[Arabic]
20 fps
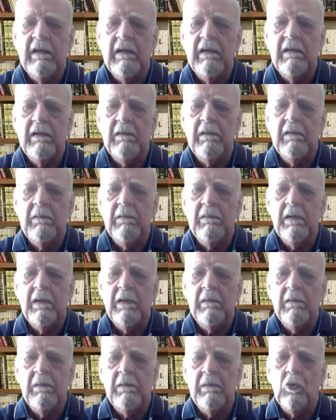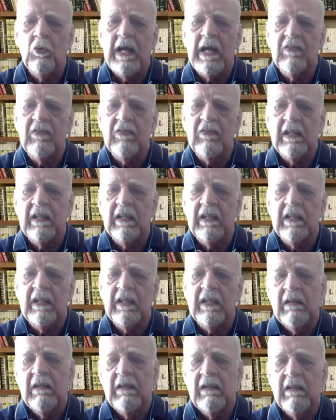الملاحظات
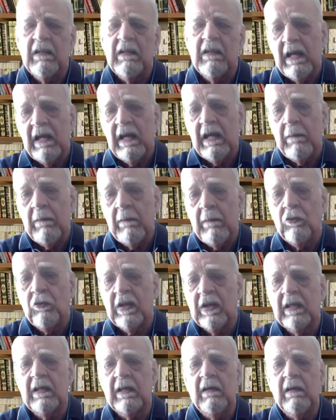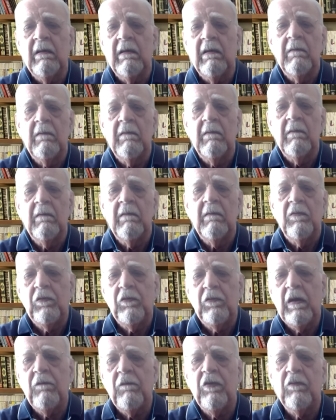المشككه في في في
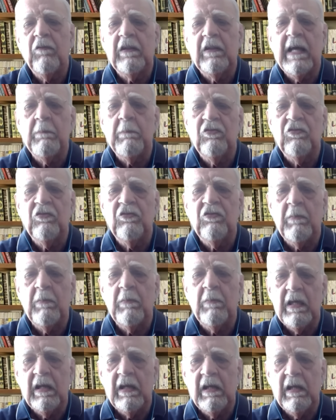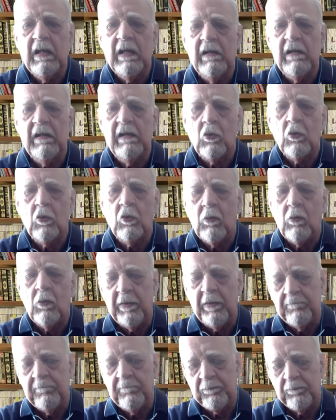الدعم الجماهيري للمقاومه.
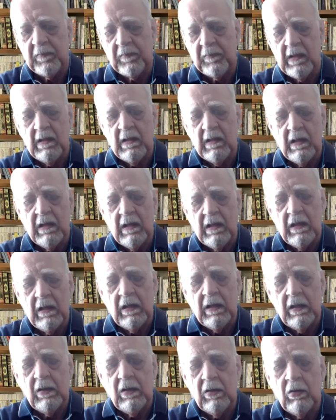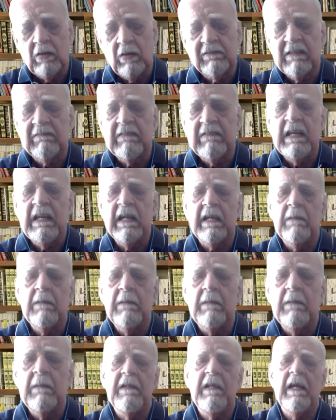النقطه الثانيه اللي بدي
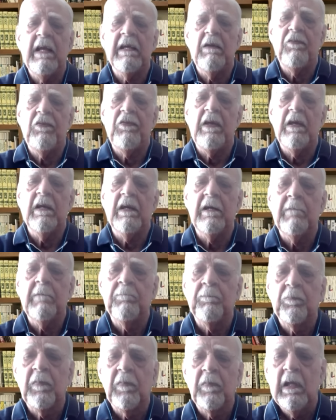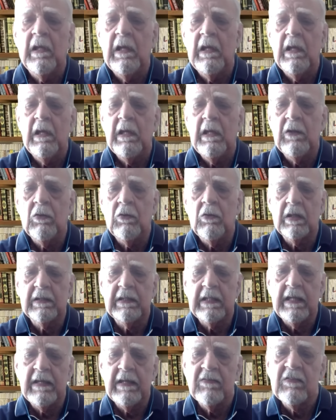احكي فيها هي
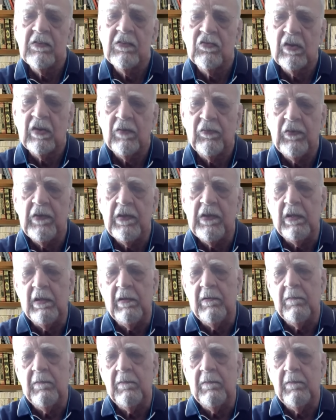نقطه استشرافيه.